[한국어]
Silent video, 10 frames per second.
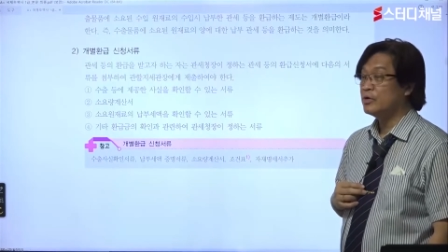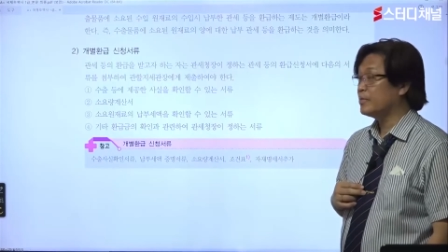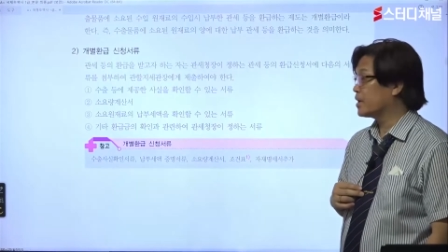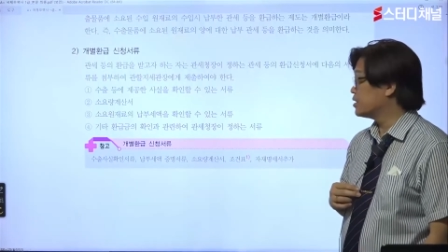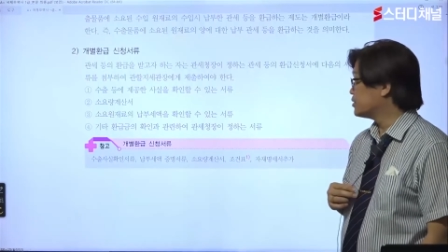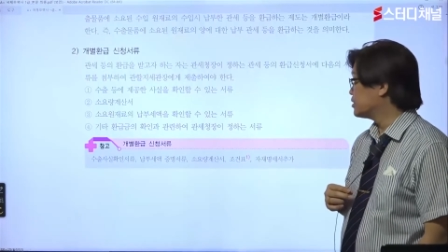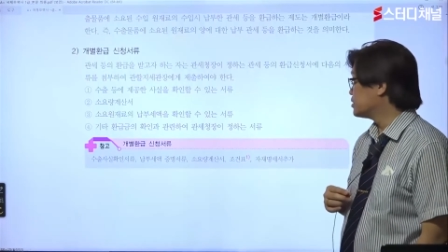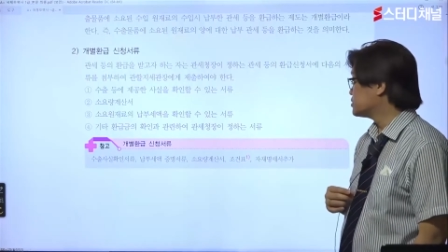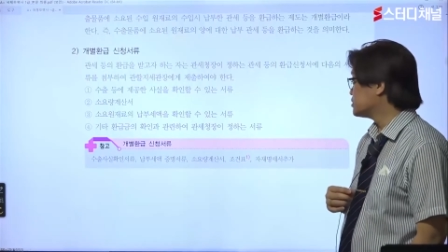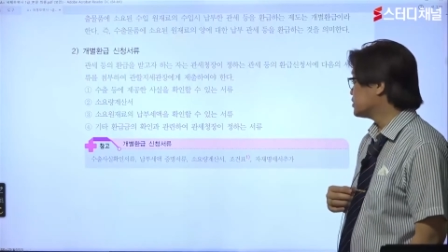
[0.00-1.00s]
이와
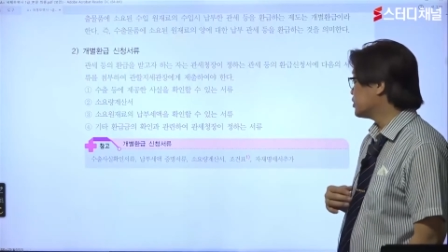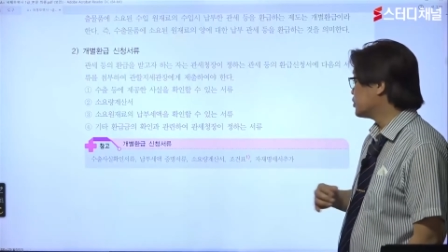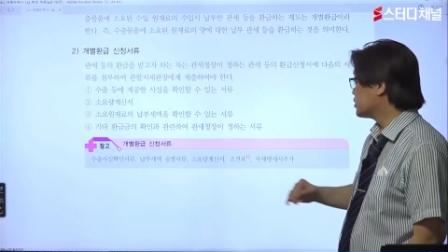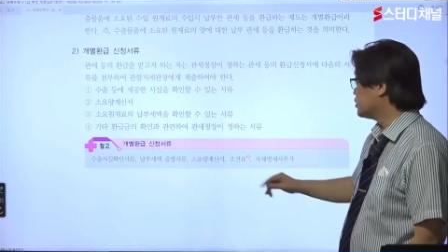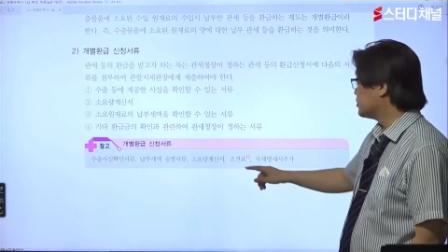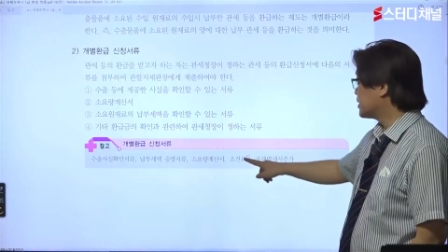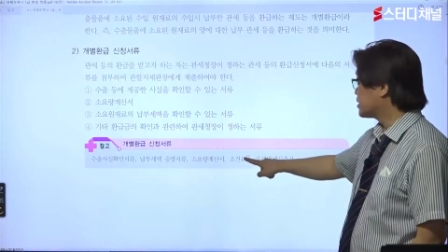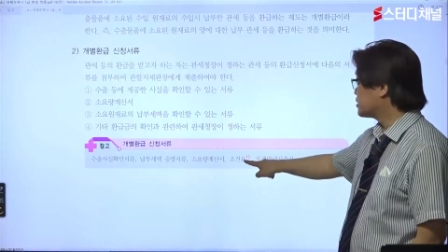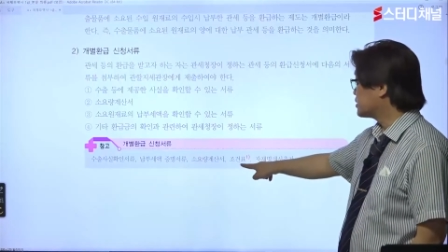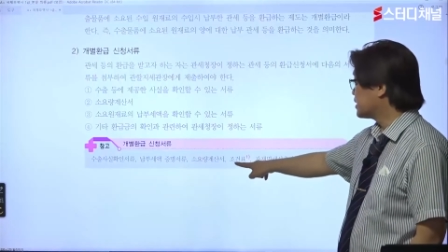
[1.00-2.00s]
관련되어지는 내용이
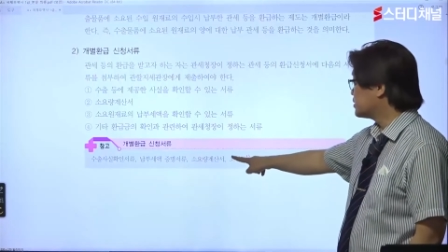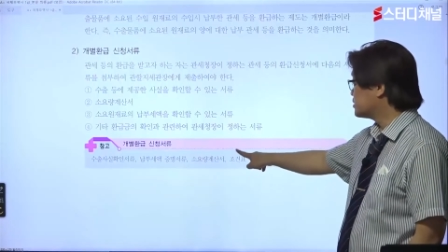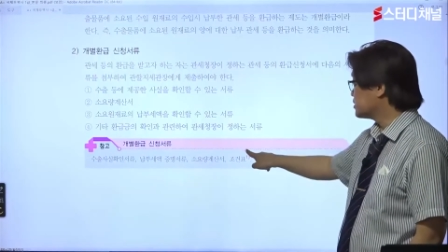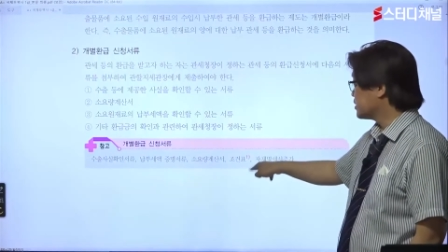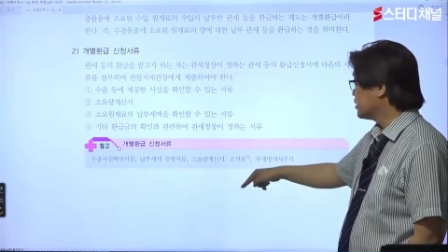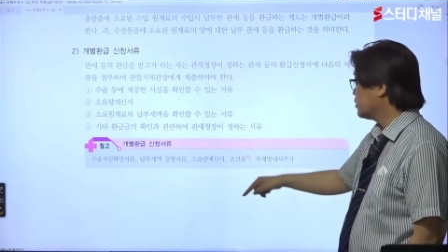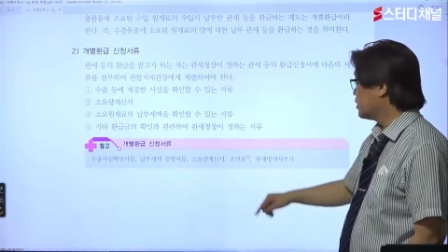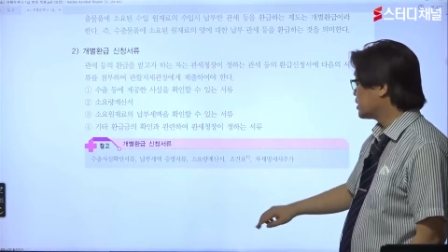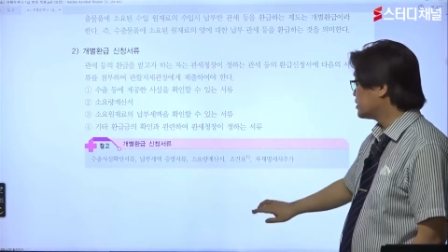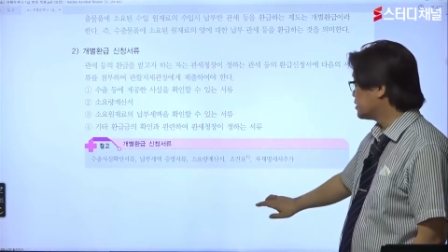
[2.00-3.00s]
얼마나 들어갔는지
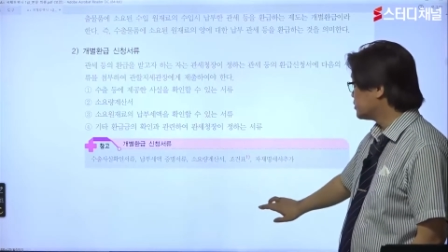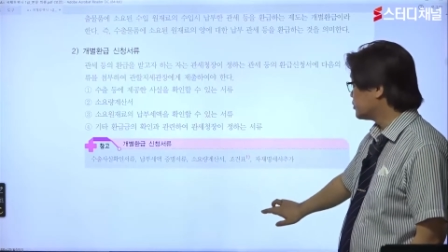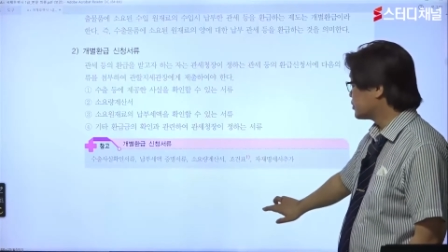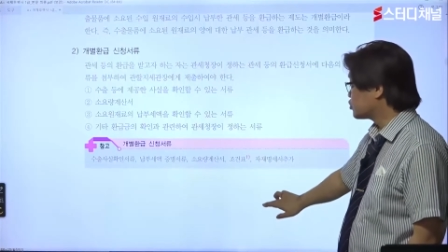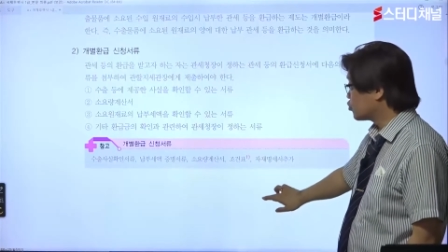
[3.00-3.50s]
확인하는 소리가